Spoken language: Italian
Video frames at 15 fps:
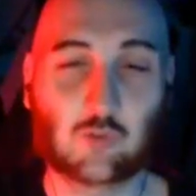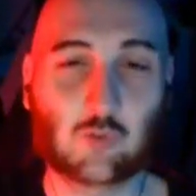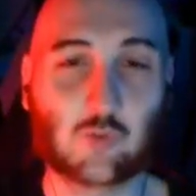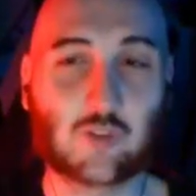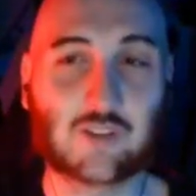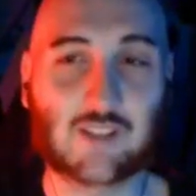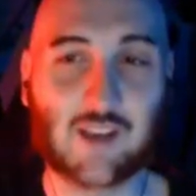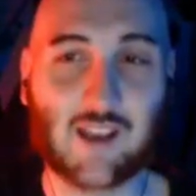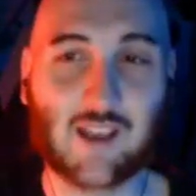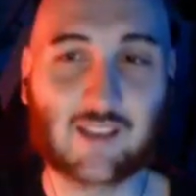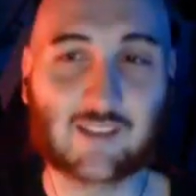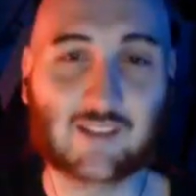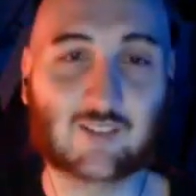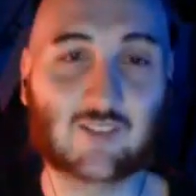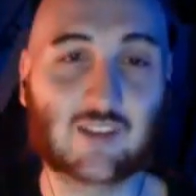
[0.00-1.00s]
su
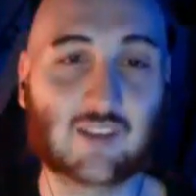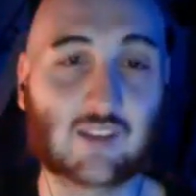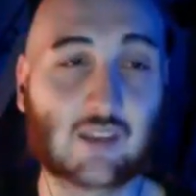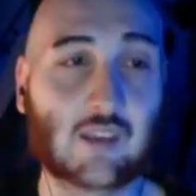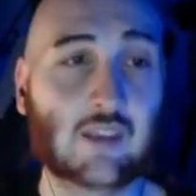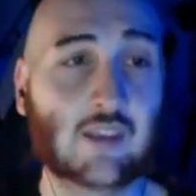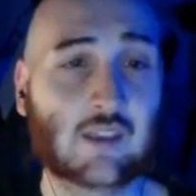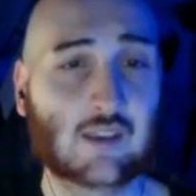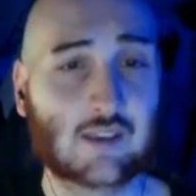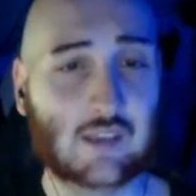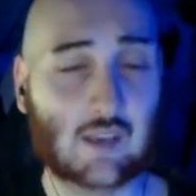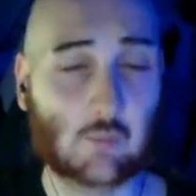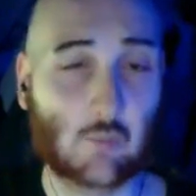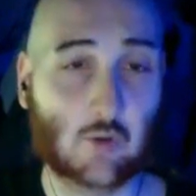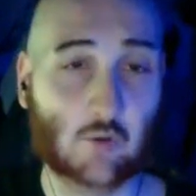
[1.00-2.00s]
strada. Quindi
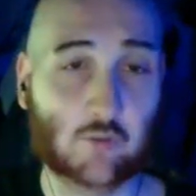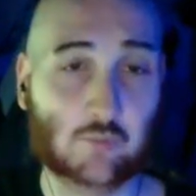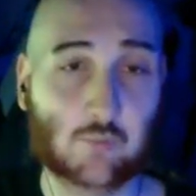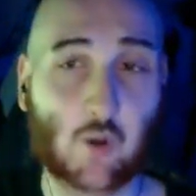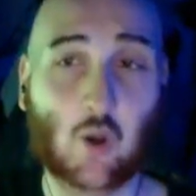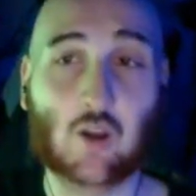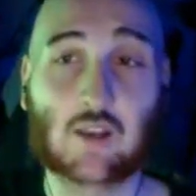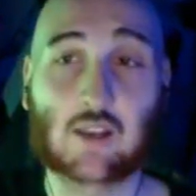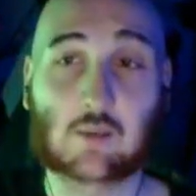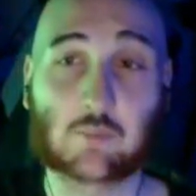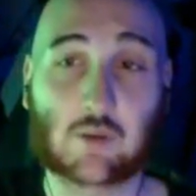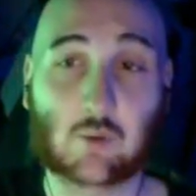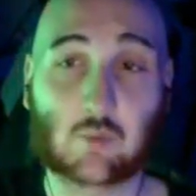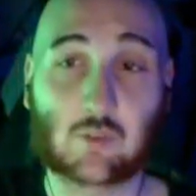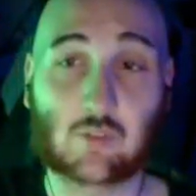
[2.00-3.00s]
chiamo lo spoiler
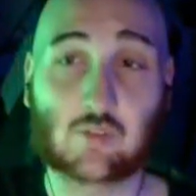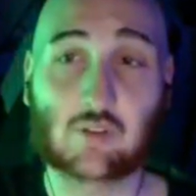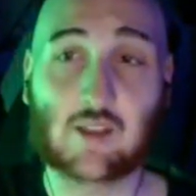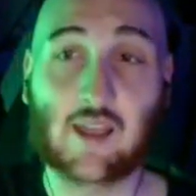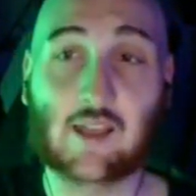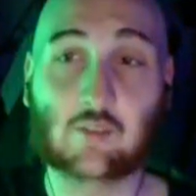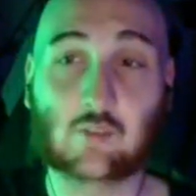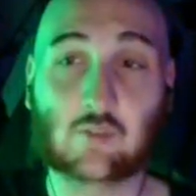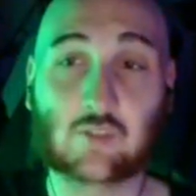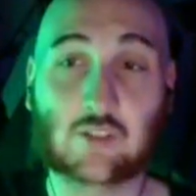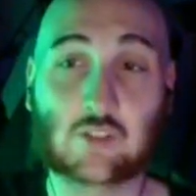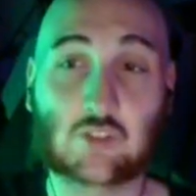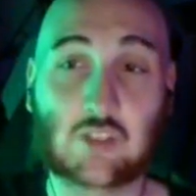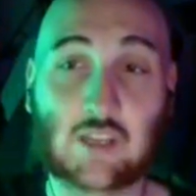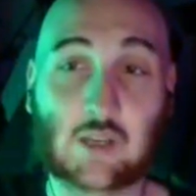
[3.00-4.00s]
per questo caso fra
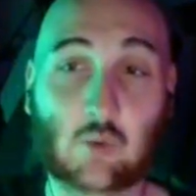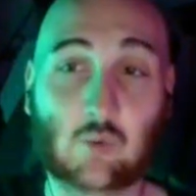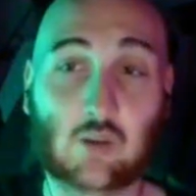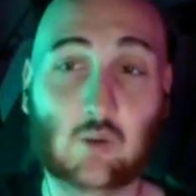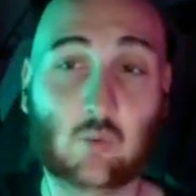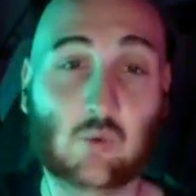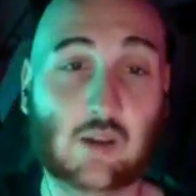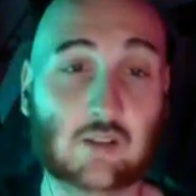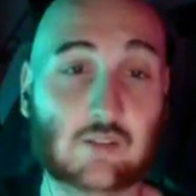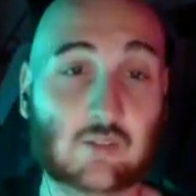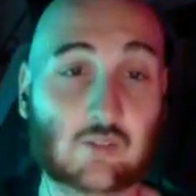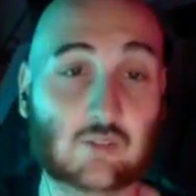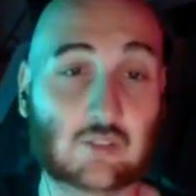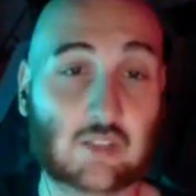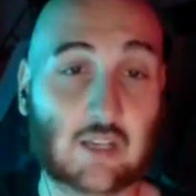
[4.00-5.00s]
5,
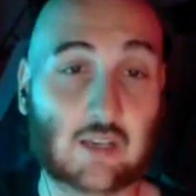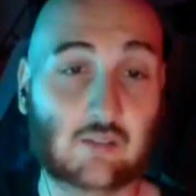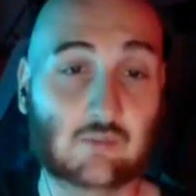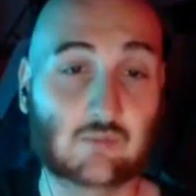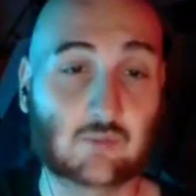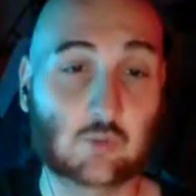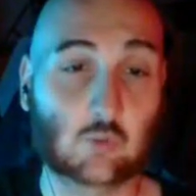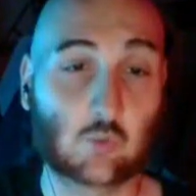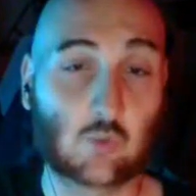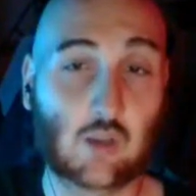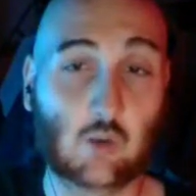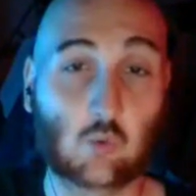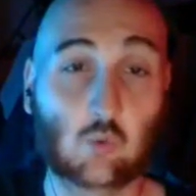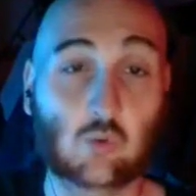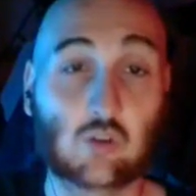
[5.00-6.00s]
4, 3,
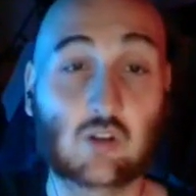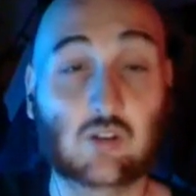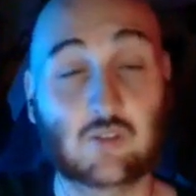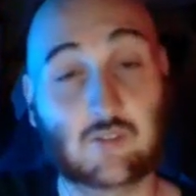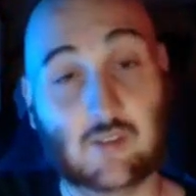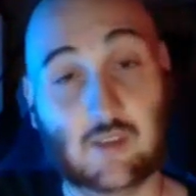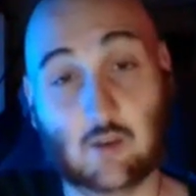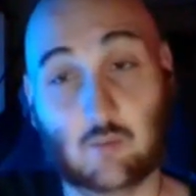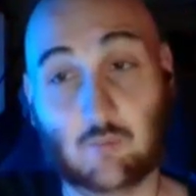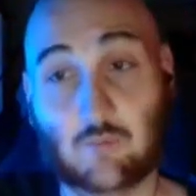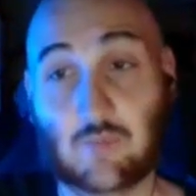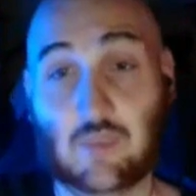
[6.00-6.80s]
2, 1, 0.